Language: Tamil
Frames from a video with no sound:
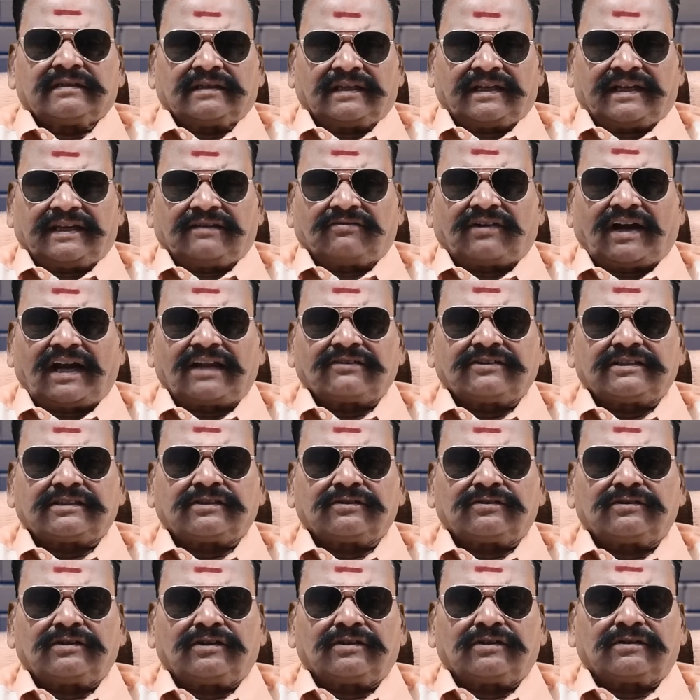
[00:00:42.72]
என்னை வாழ
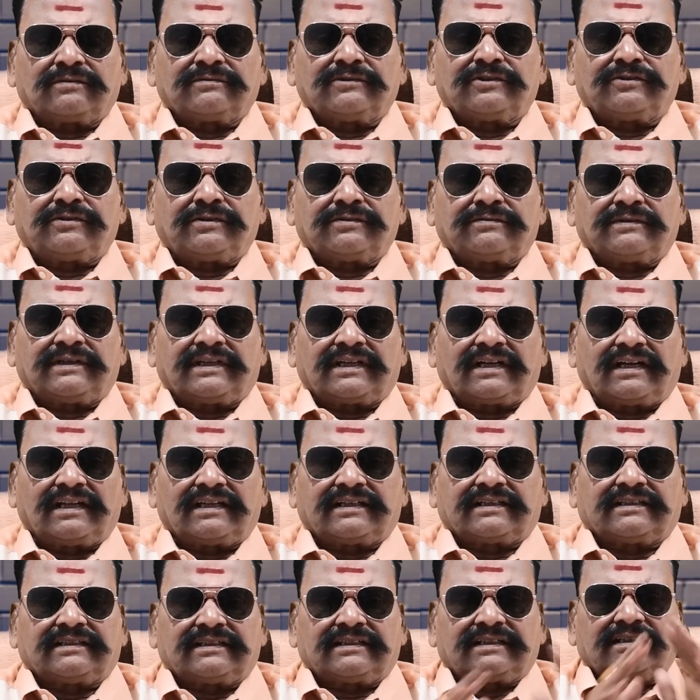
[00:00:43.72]
வைத்துக் கொண்டிருக்கும்
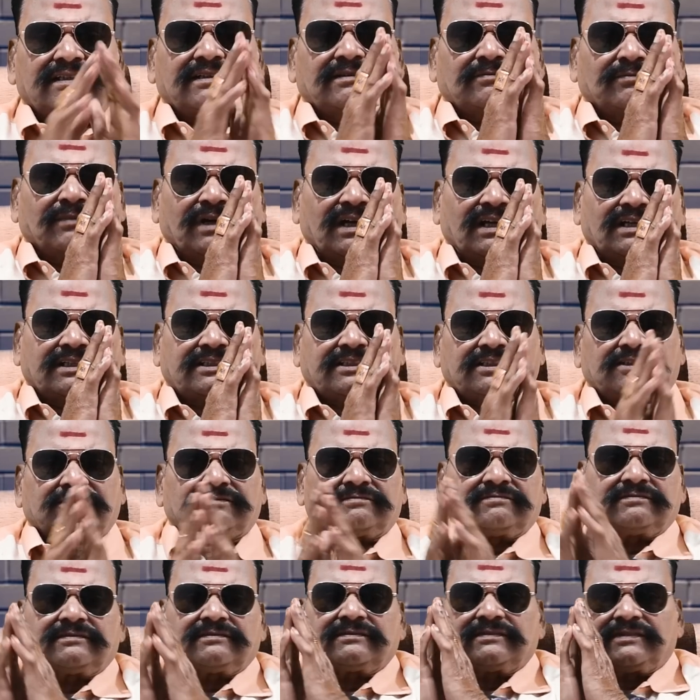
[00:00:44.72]
யூடியூப்
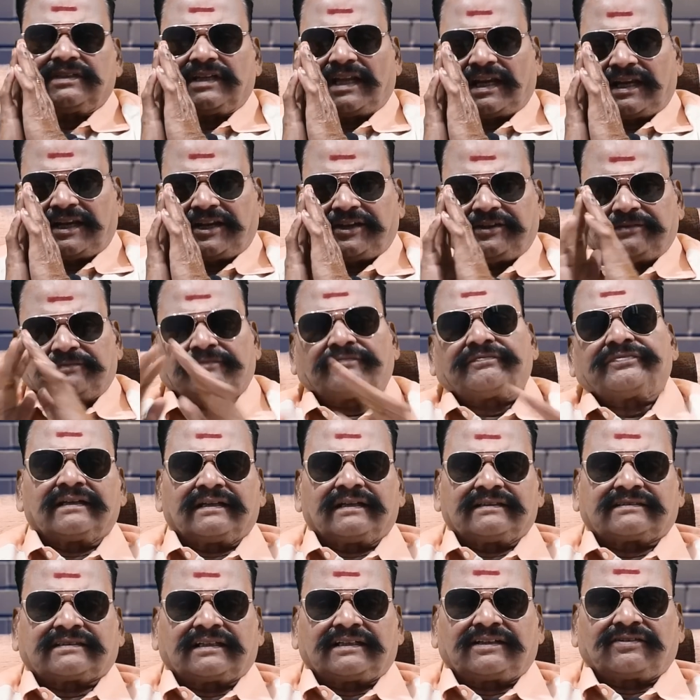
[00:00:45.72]
மகிழ்ச்சியும் நன்றியும்
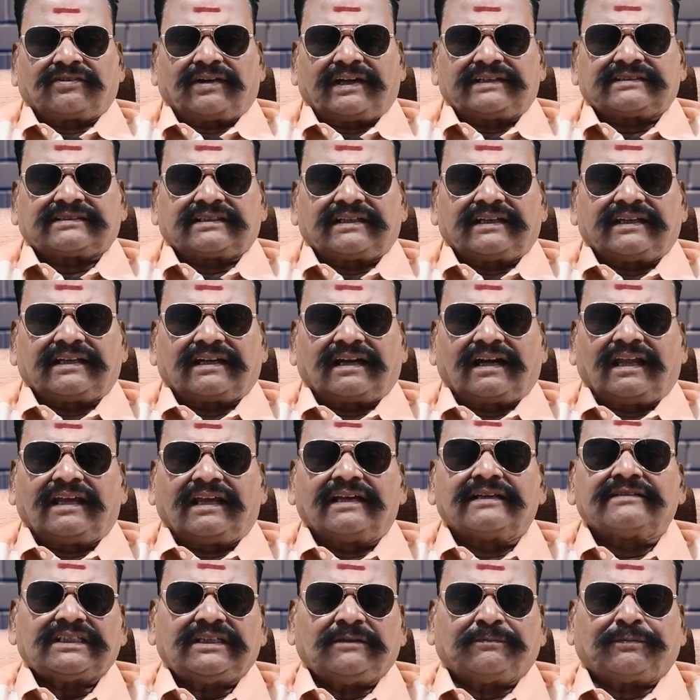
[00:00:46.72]
ரீசெண்ட் வாய்ஸ்
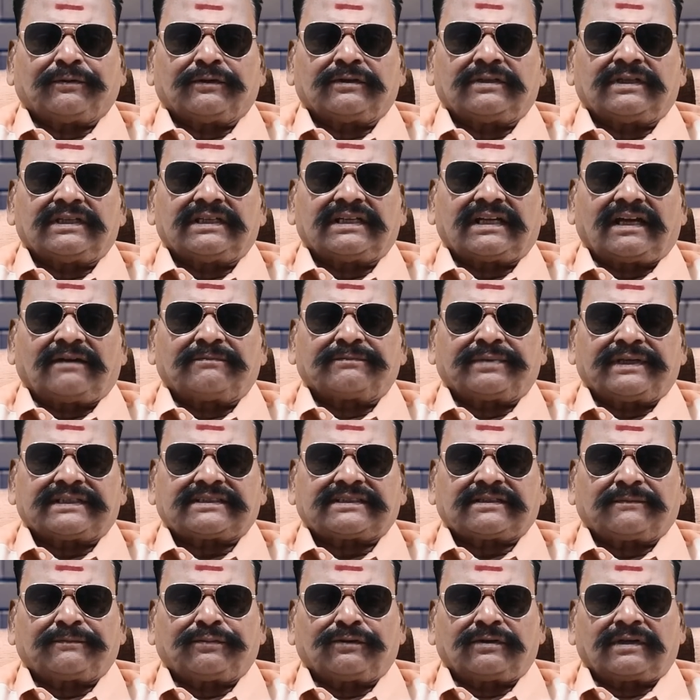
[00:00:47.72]

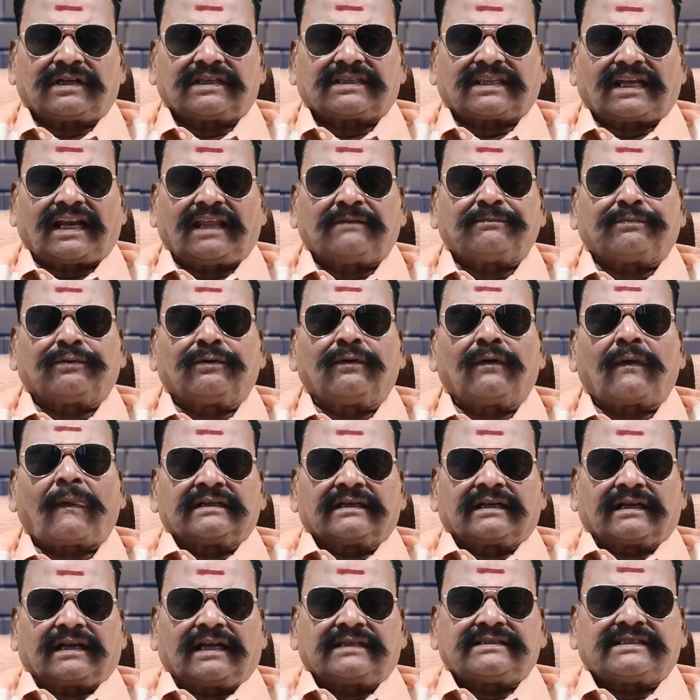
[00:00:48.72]
இப்போது தலைப்பு
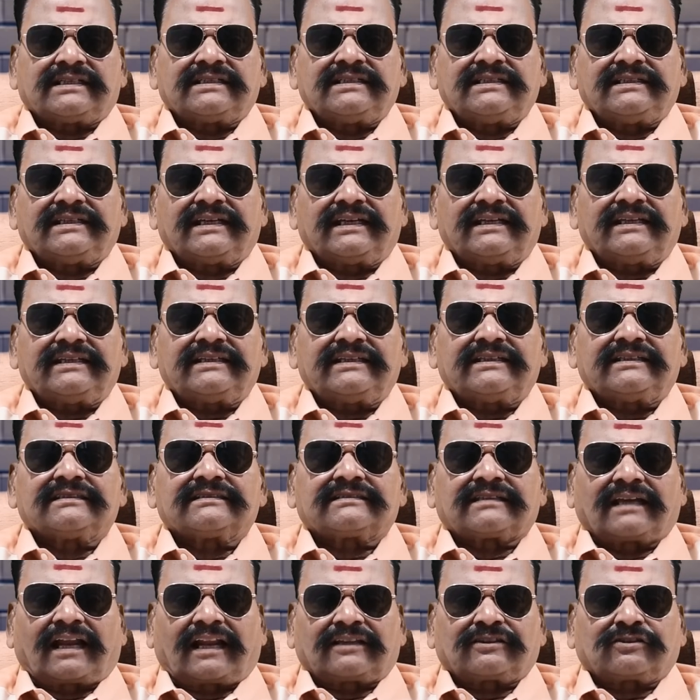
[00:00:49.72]
ரஜினியை
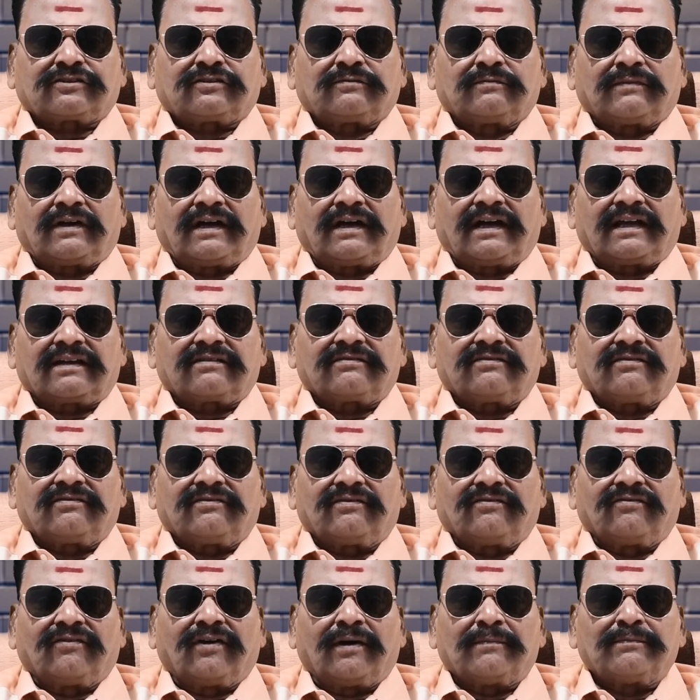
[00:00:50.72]
சரத்குமார்
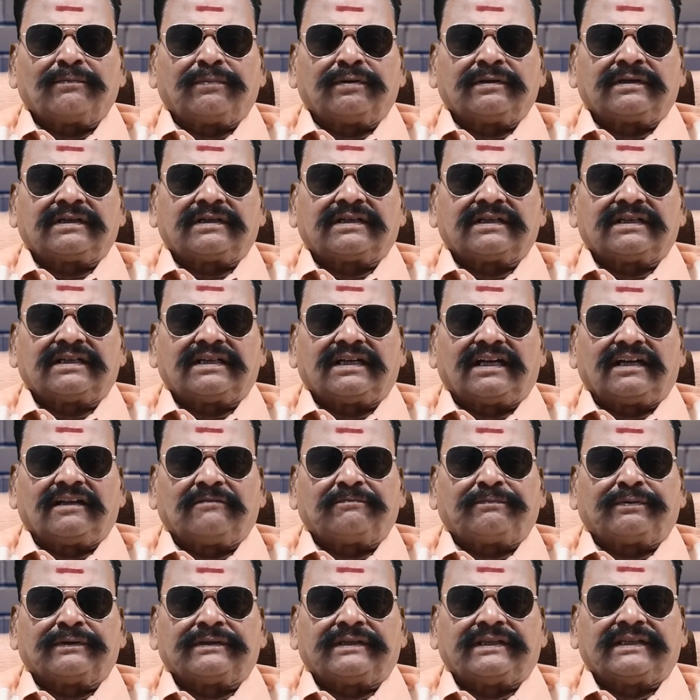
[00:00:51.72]
வம்புக்கு
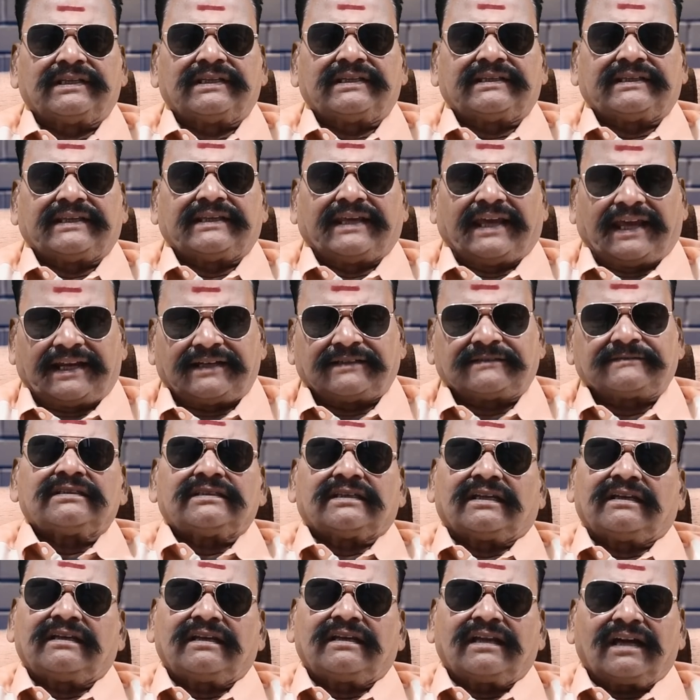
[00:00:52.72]
ஏன்
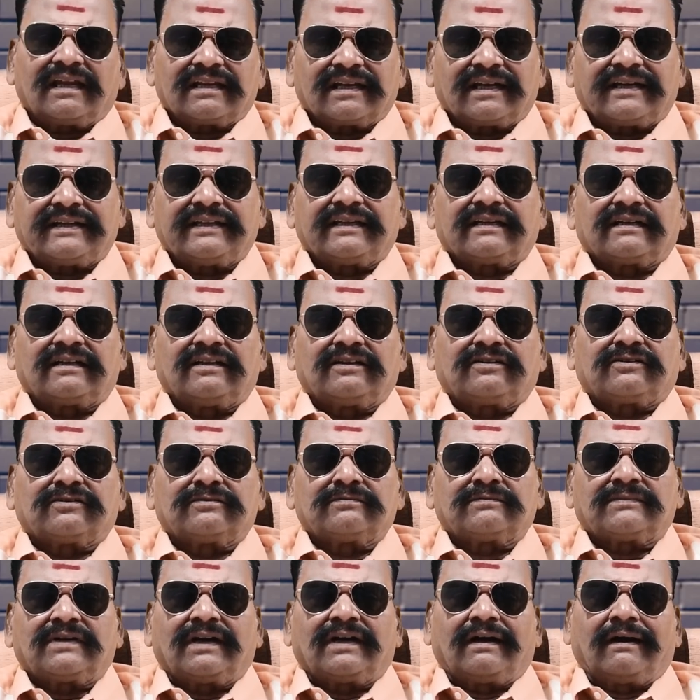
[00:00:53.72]
எல்லா
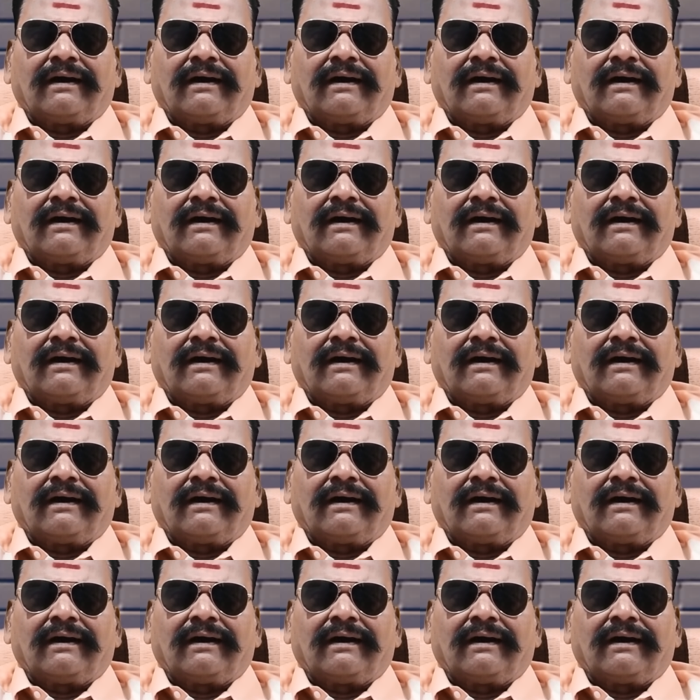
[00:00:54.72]
நடிகர்களுக்கும்